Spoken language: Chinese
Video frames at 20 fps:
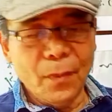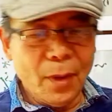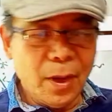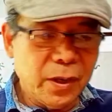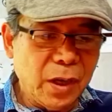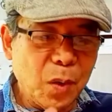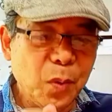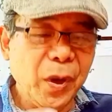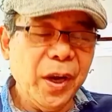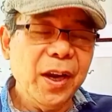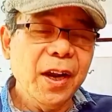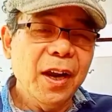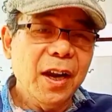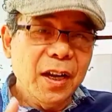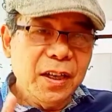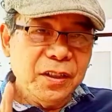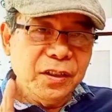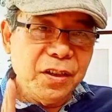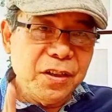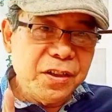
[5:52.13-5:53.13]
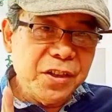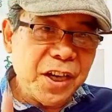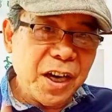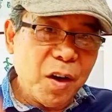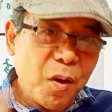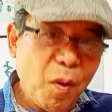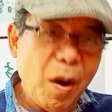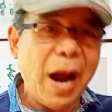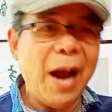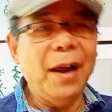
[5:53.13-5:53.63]
认为这个
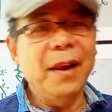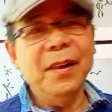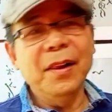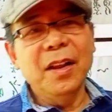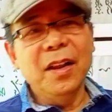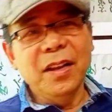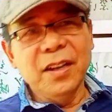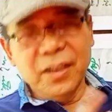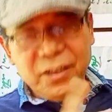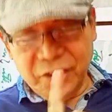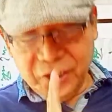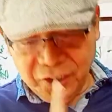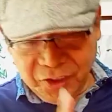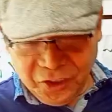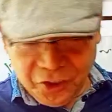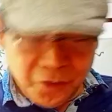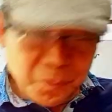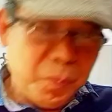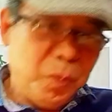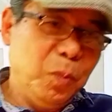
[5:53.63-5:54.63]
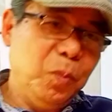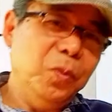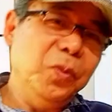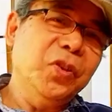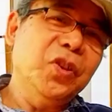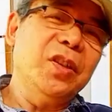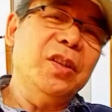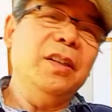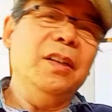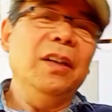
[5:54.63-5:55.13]
话其实不
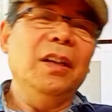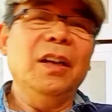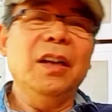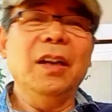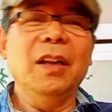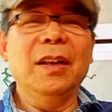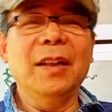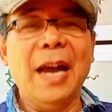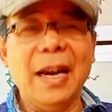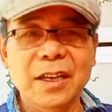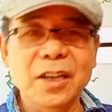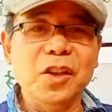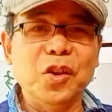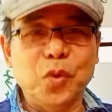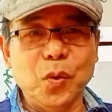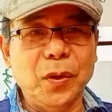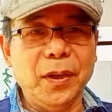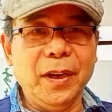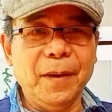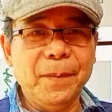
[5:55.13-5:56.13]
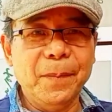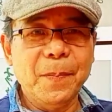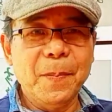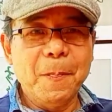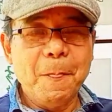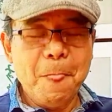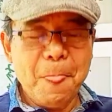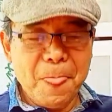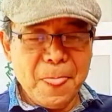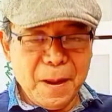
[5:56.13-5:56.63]
是那英说的，
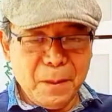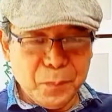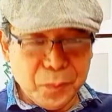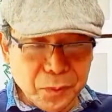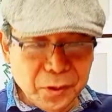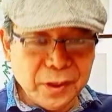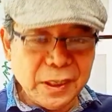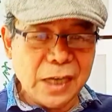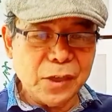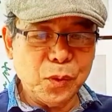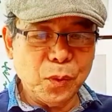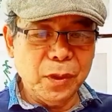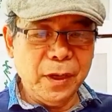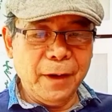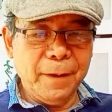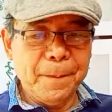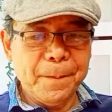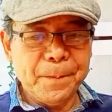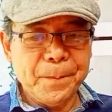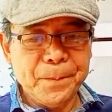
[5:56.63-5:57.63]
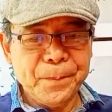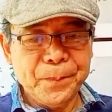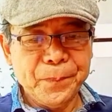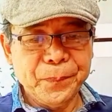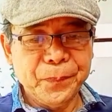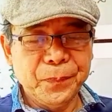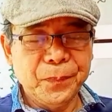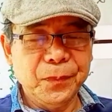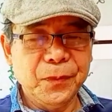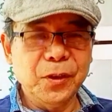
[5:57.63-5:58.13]
不是他说的，
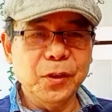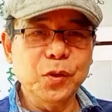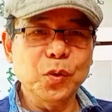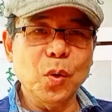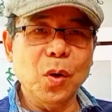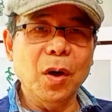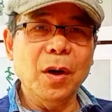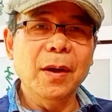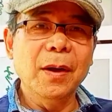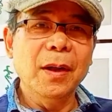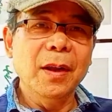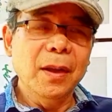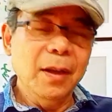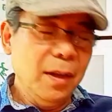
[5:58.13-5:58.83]
就是说。